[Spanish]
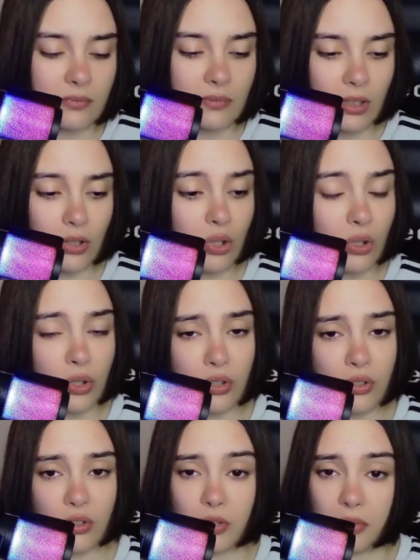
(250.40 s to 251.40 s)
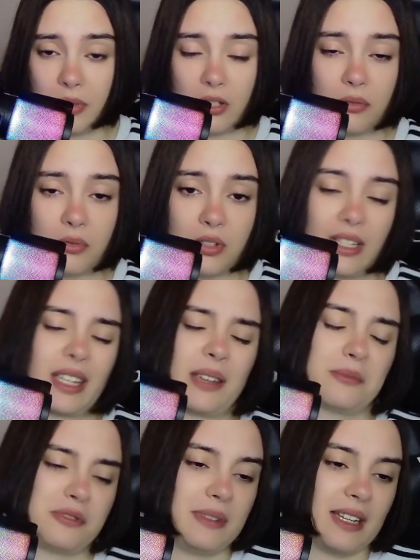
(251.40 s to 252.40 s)
con, mi novio y dije,
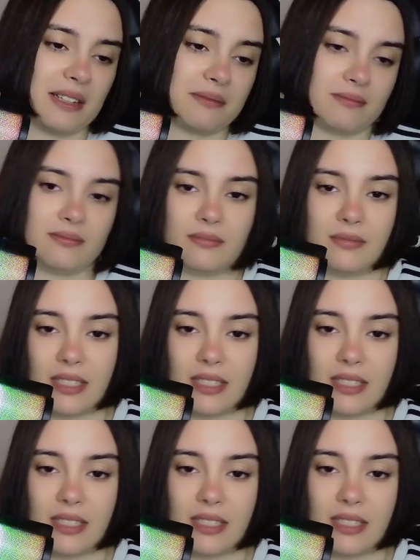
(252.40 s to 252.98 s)
pues mira, mm,